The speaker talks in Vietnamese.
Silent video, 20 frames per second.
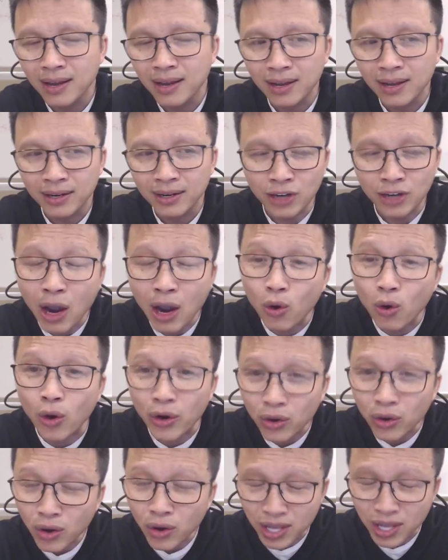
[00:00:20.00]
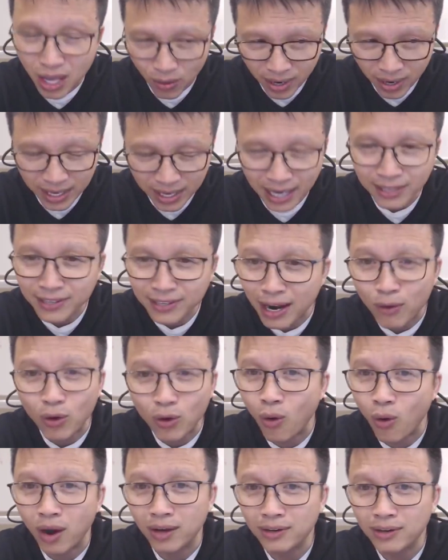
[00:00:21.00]
trêu đùa, nó có nhiều cái cách trêu
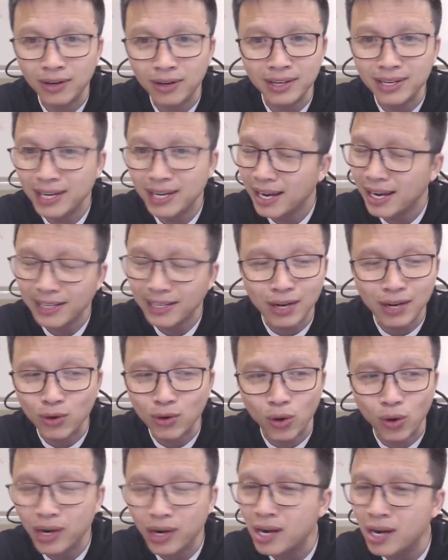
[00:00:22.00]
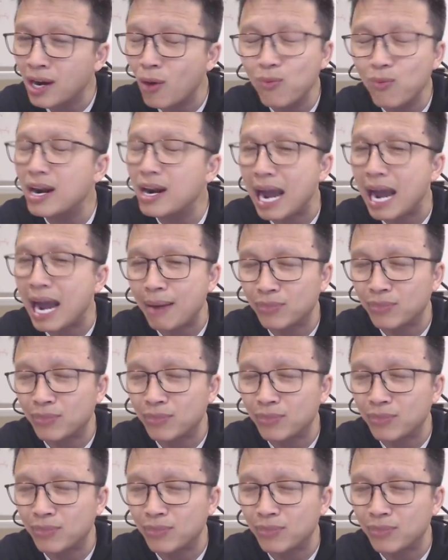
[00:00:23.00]
đùa, có những cái cách trêu đùa nó không làm